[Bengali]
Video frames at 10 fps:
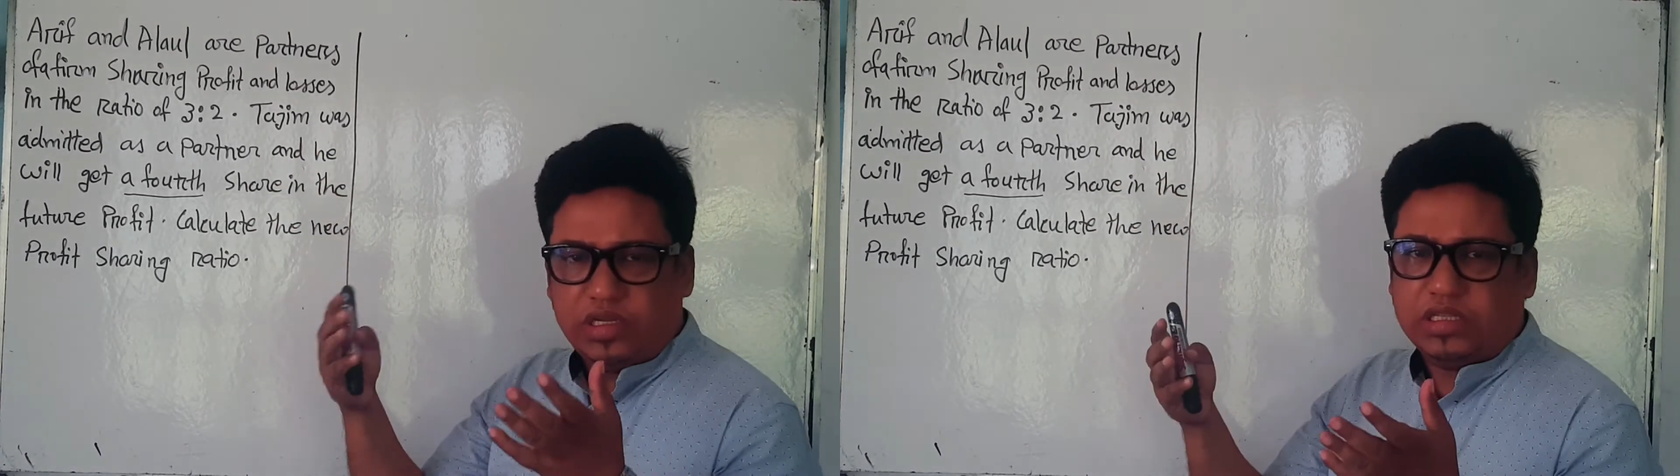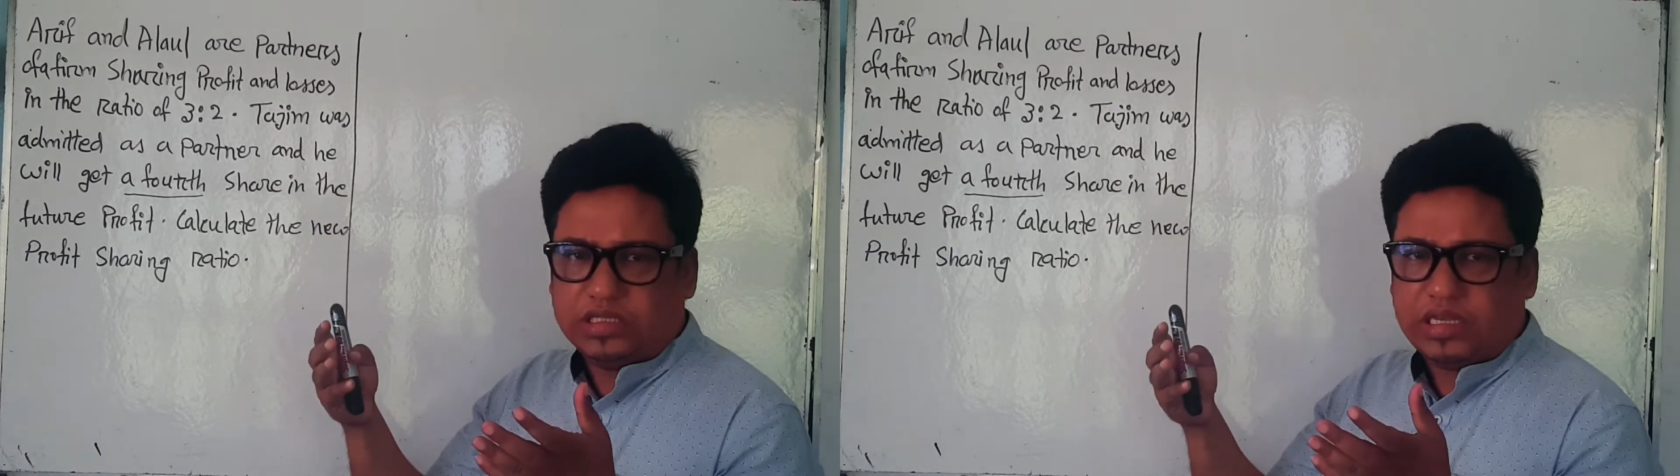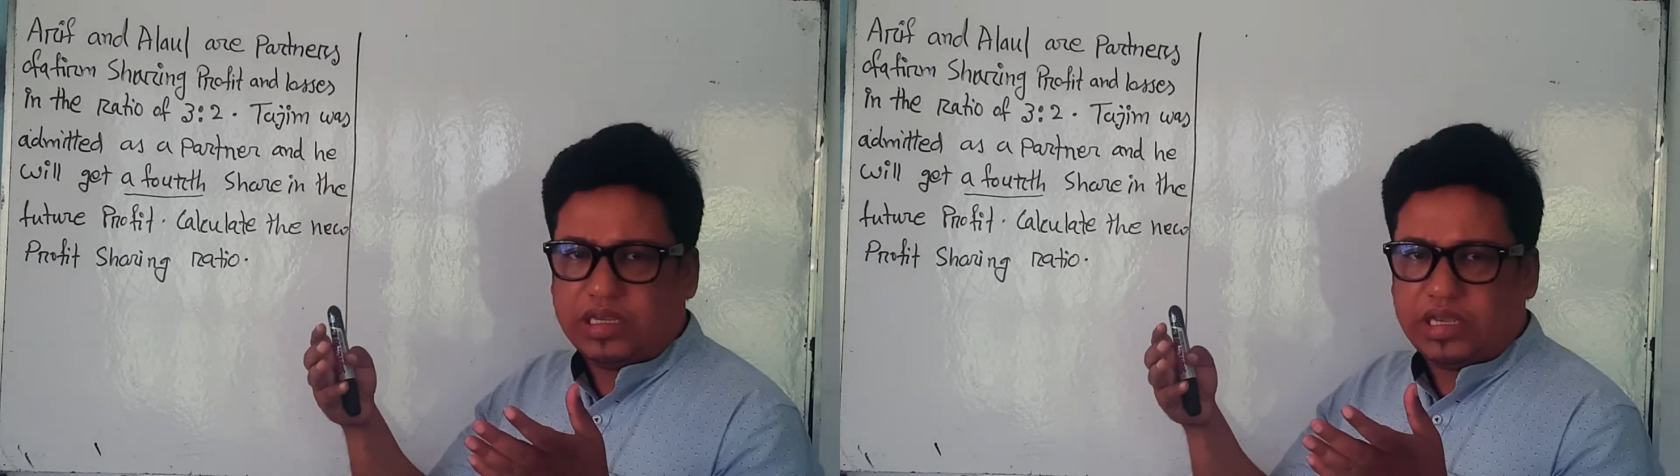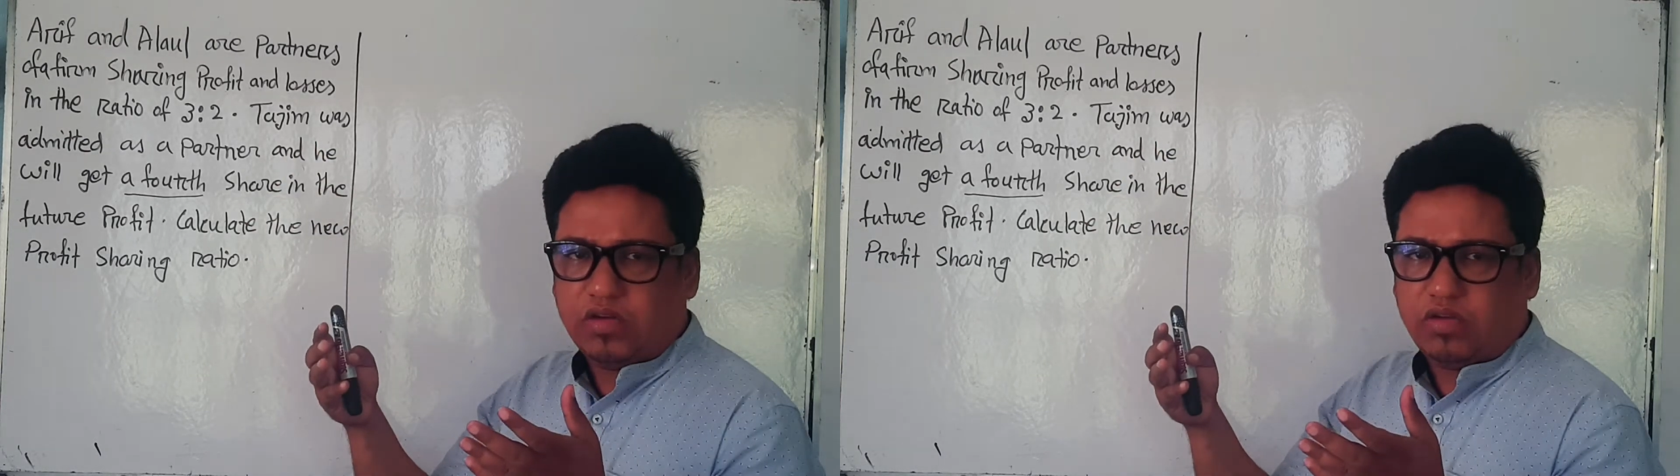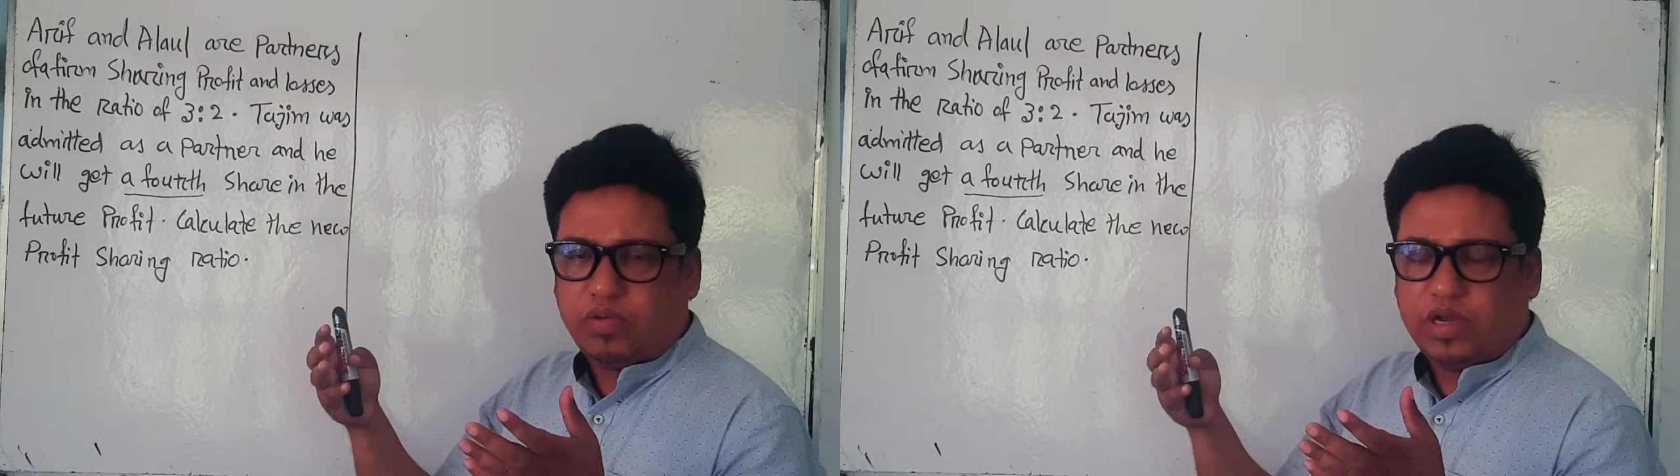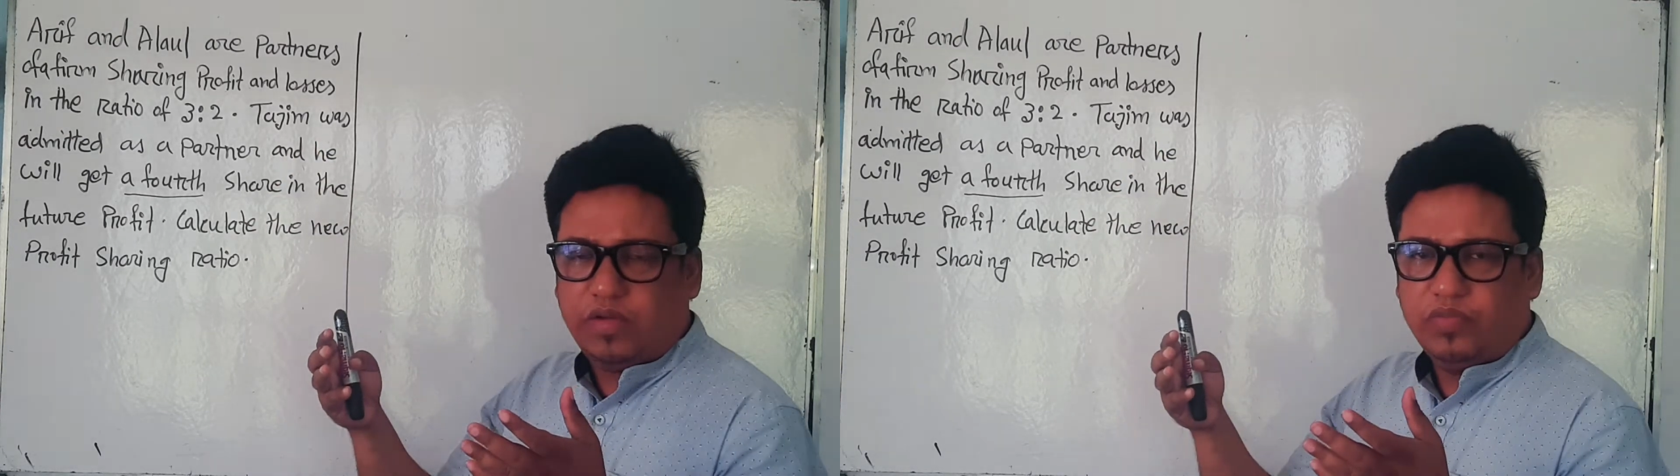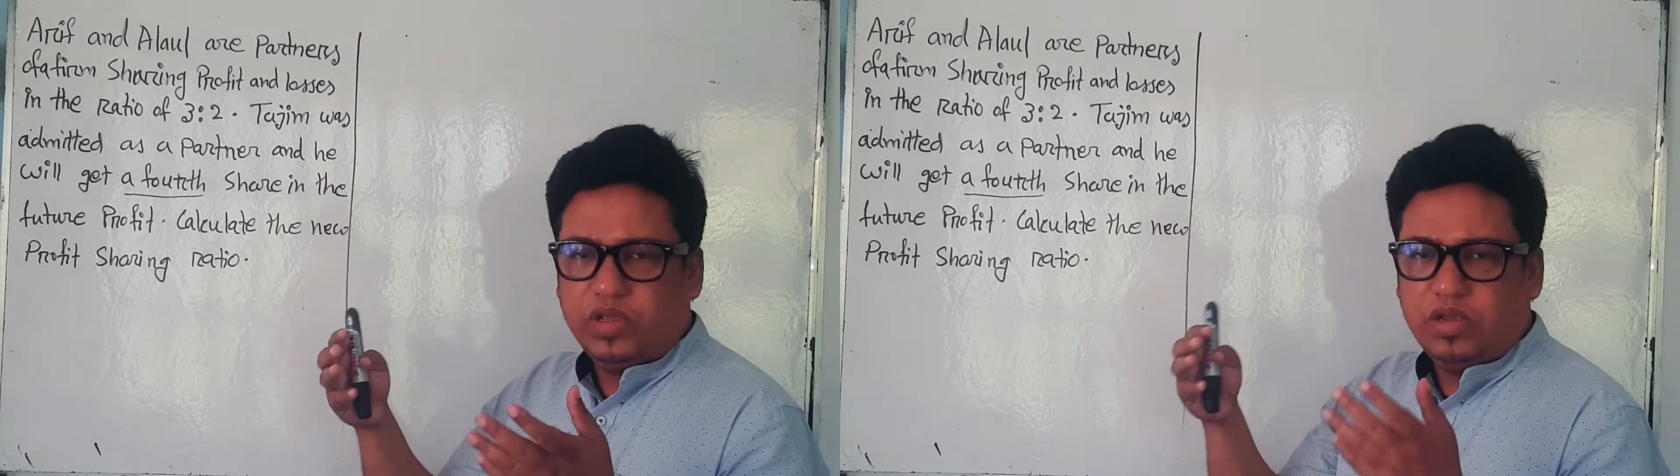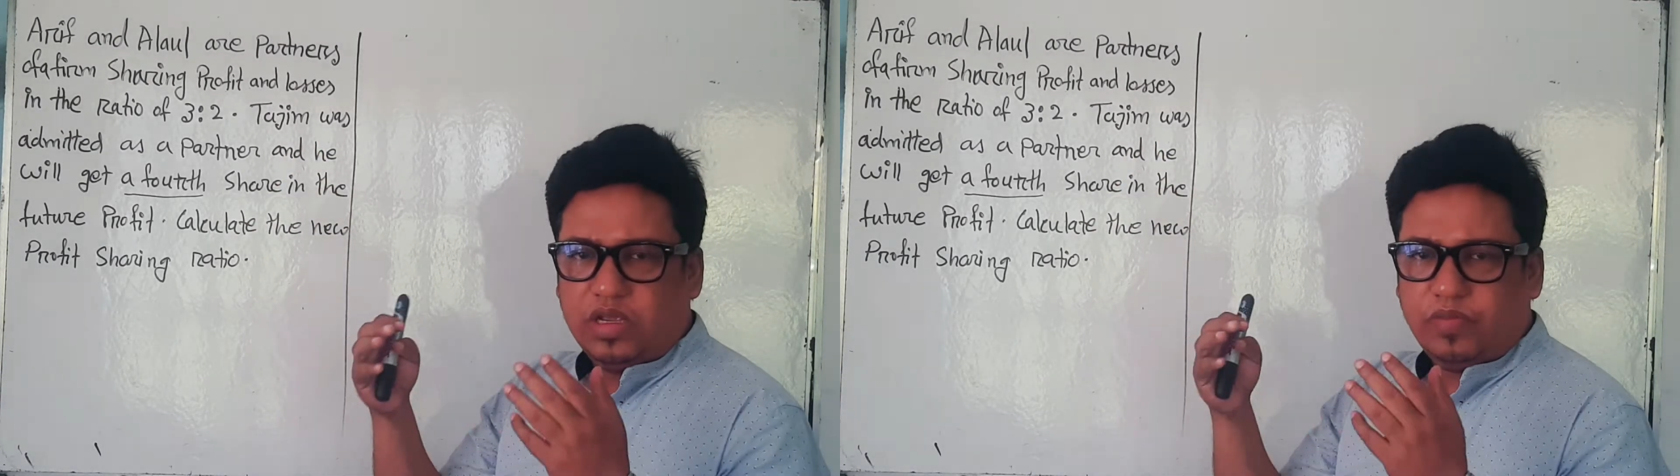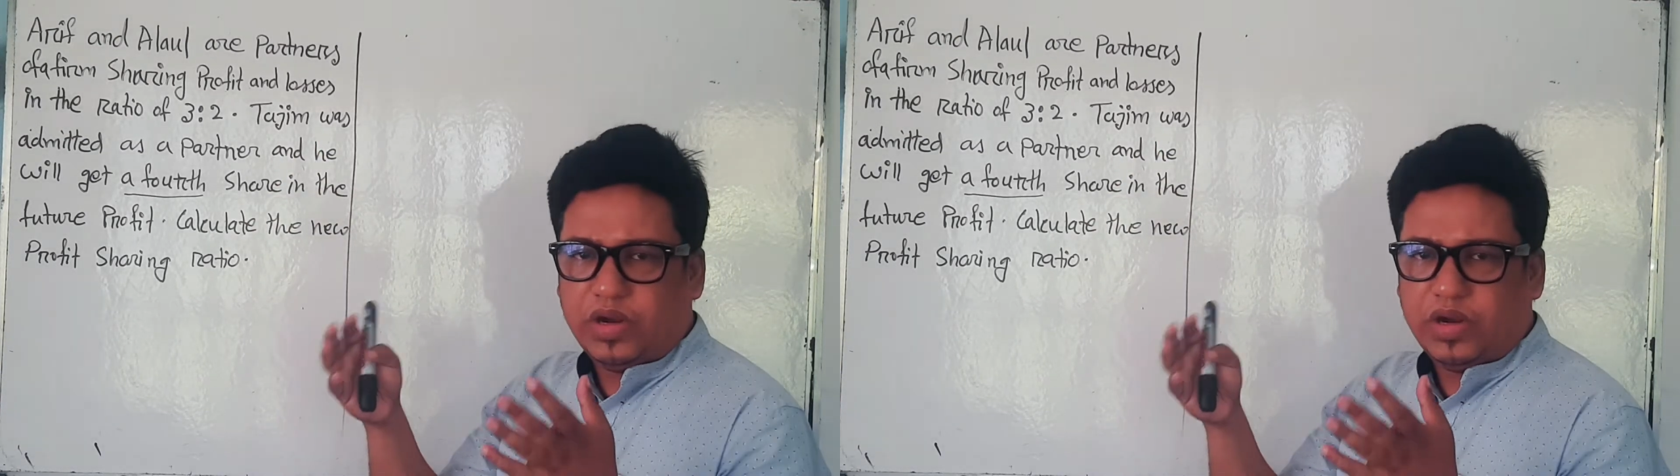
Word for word: নিতে চায় খেয়াল করবা এই